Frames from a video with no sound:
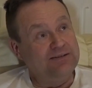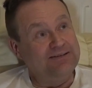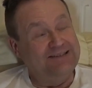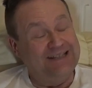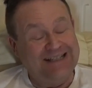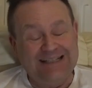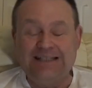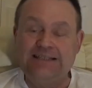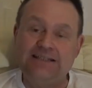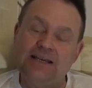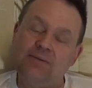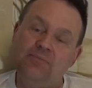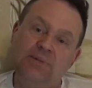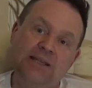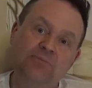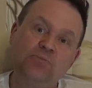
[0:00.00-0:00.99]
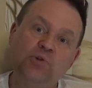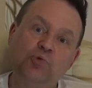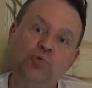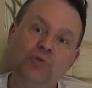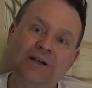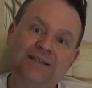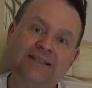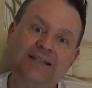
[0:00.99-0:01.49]
Dinge in deinem Leben, die
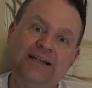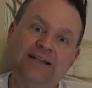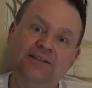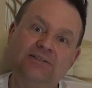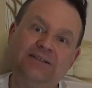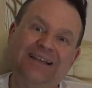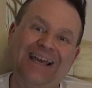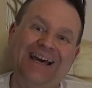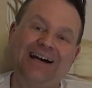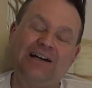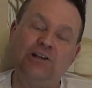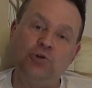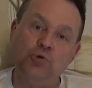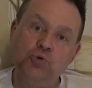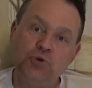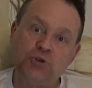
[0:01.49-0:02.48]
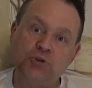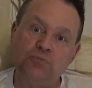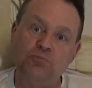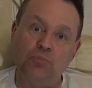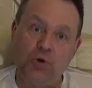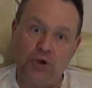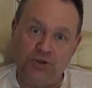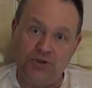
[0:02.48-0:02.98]
du ganz gerne
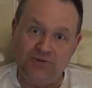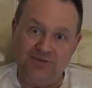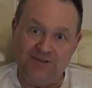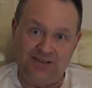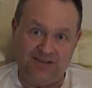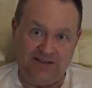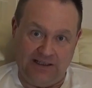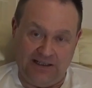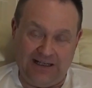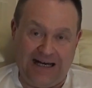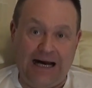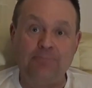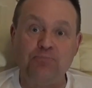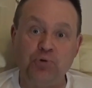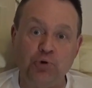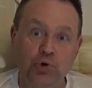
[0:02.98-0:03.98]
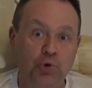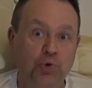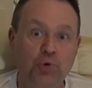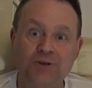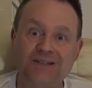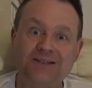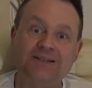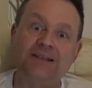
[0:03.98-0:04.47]
erlösen möchtest, ja,
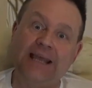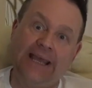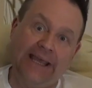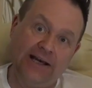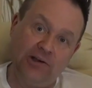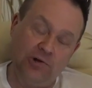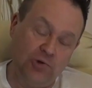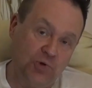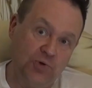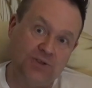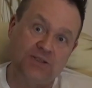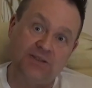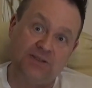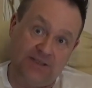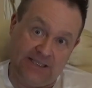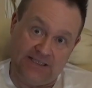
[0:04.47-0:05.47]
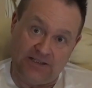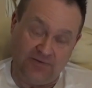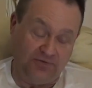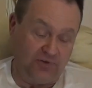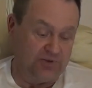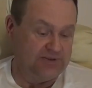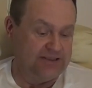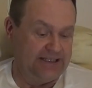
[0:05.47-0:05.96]
ablösen, erlösen, dich
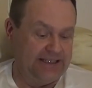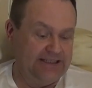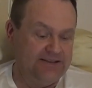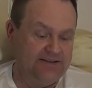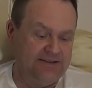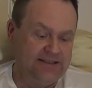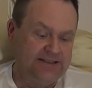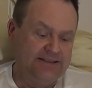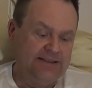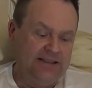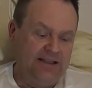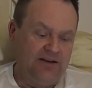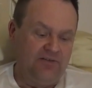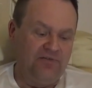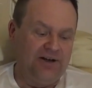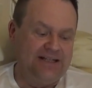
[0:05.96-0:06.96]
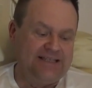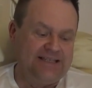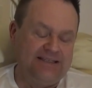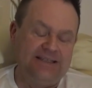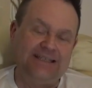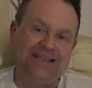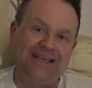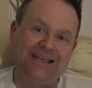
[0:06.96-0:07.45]
davon trennen, weil
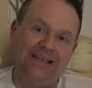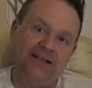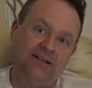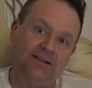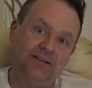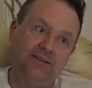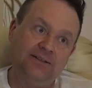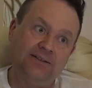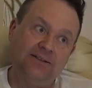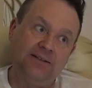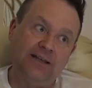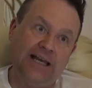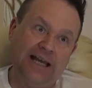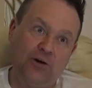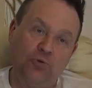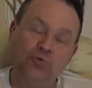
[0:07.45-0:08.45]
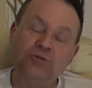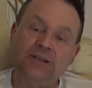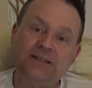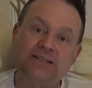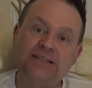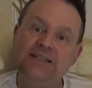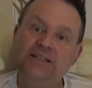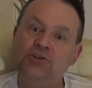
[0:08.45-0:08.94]
sie dich eher
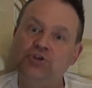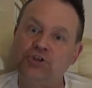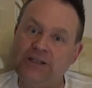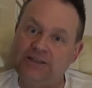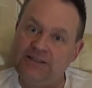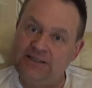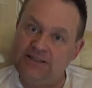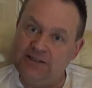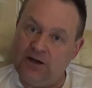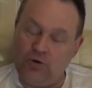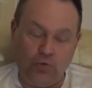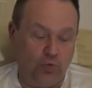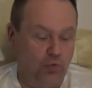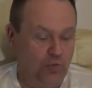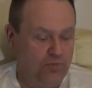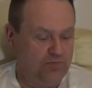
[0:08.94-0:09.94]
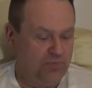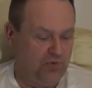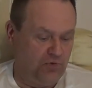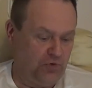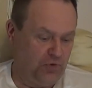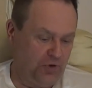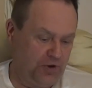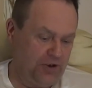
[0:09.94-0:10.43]
herunterziehen, statt dich nach oben
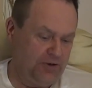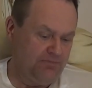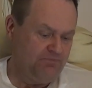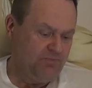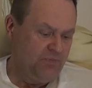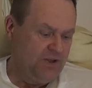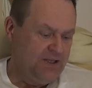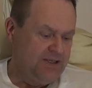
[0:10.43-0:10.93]
befördern.